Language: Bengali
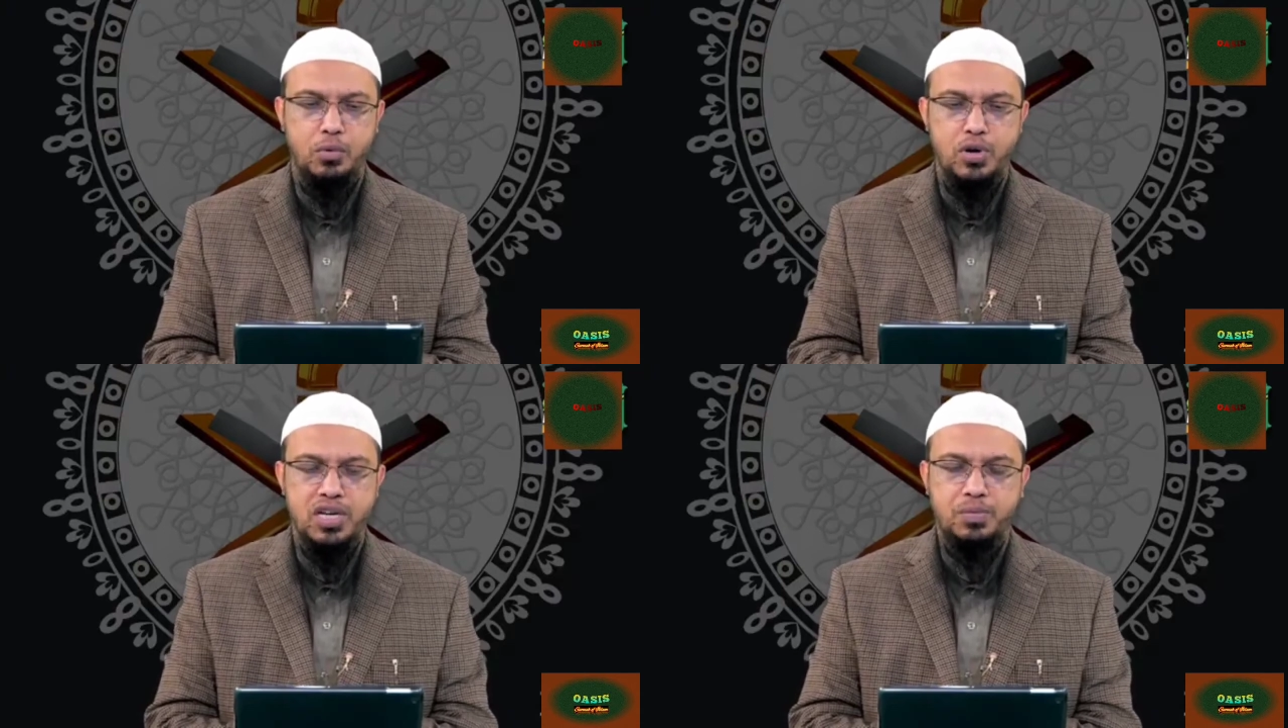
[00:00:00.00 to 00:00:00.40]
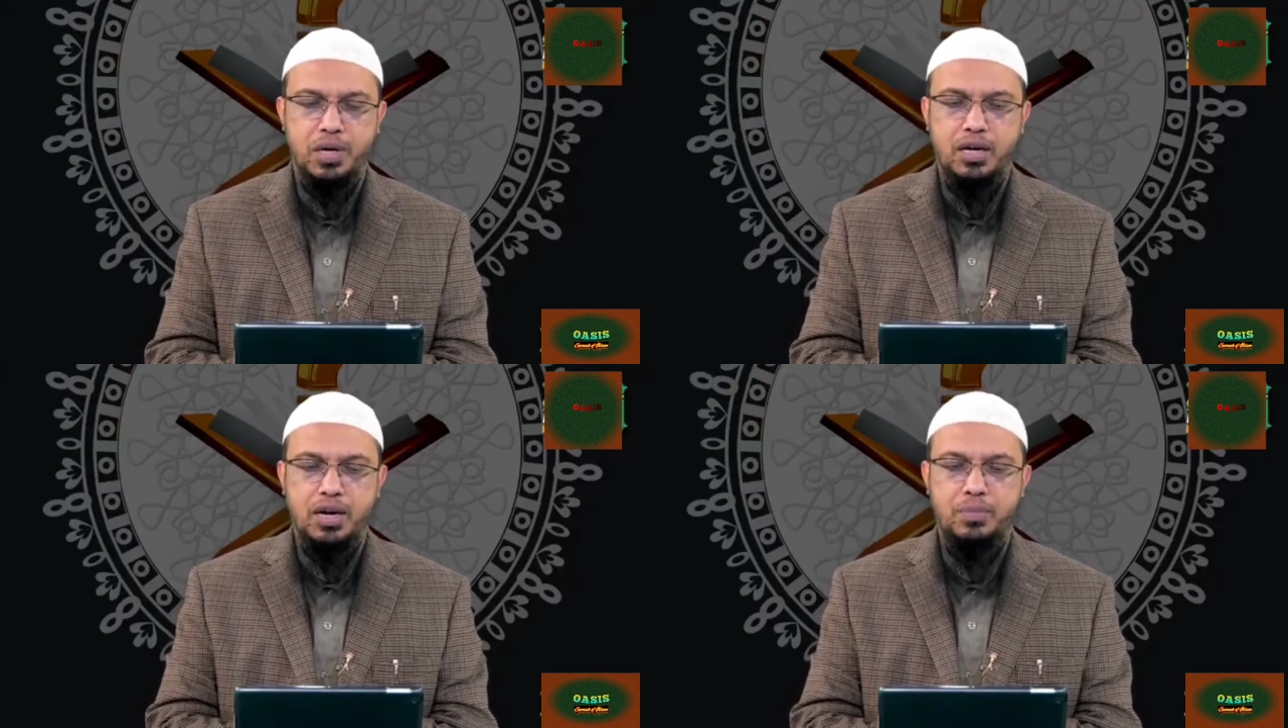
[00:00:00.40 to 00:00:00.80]
বোন
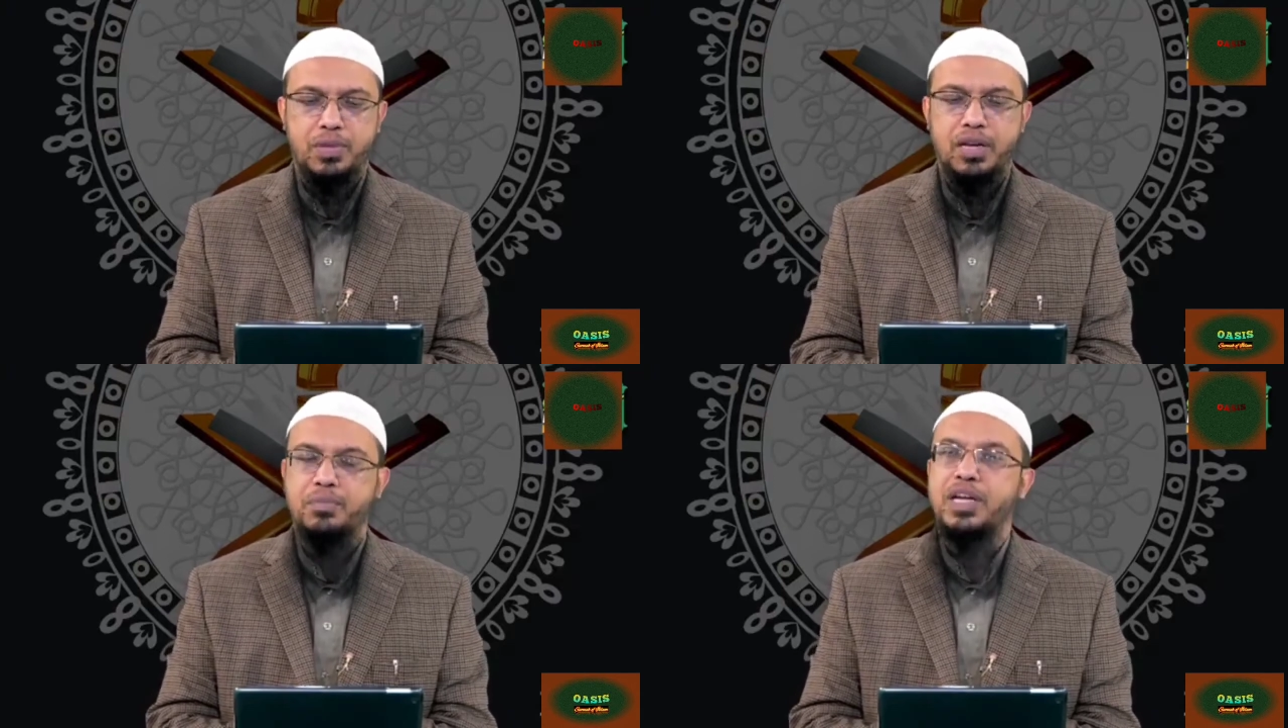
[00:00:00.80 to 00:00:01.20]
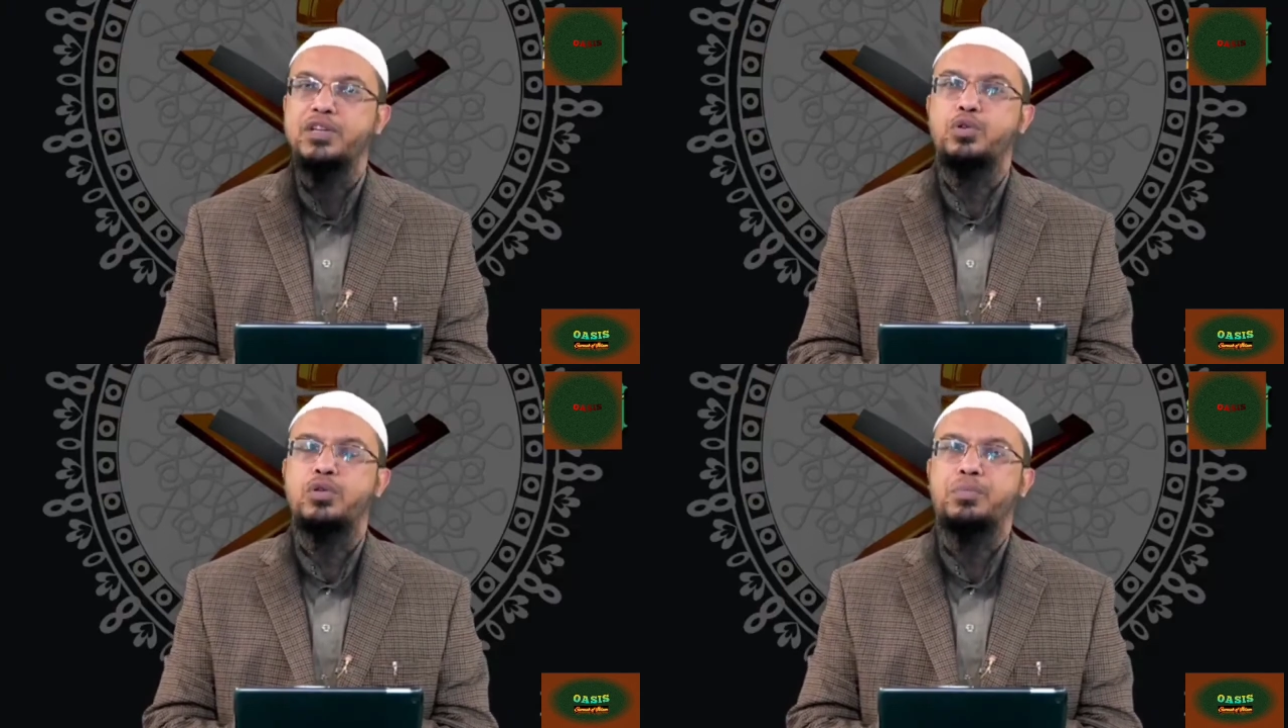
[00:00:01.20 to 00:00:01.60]
রেশমা আপনার এই
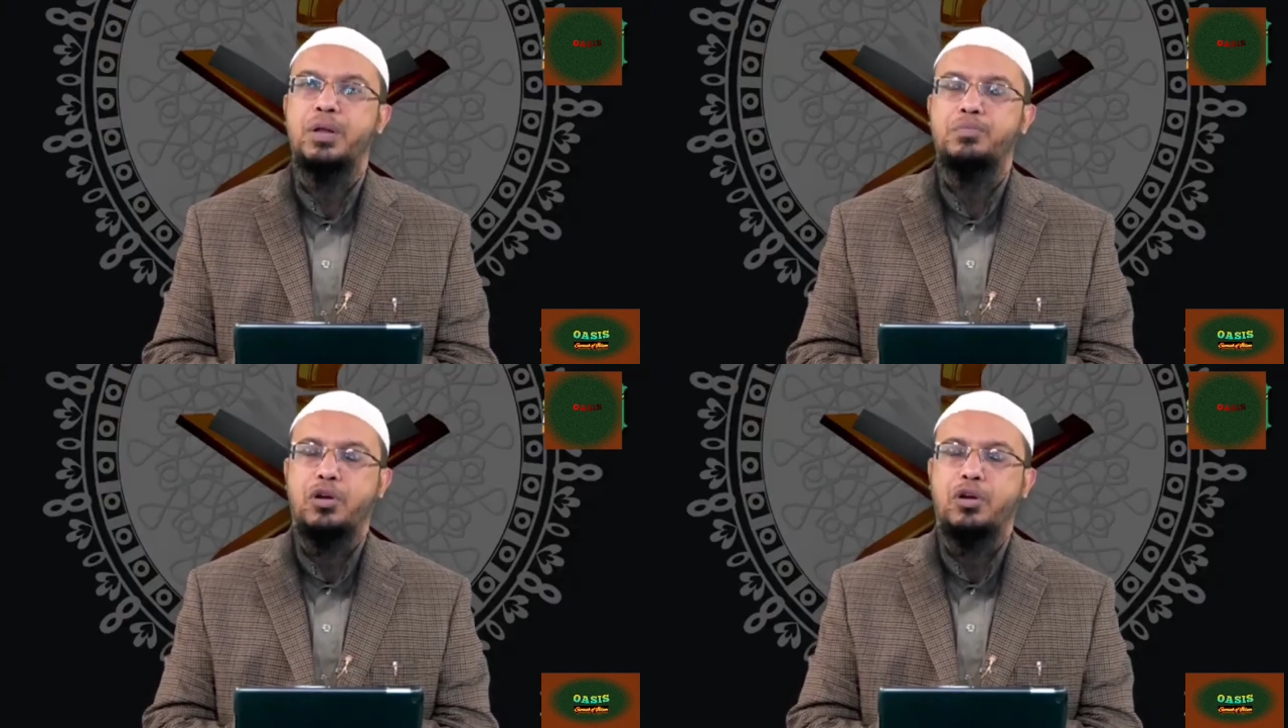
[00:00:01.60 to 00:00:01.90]
মেয়ের জন্য আপনার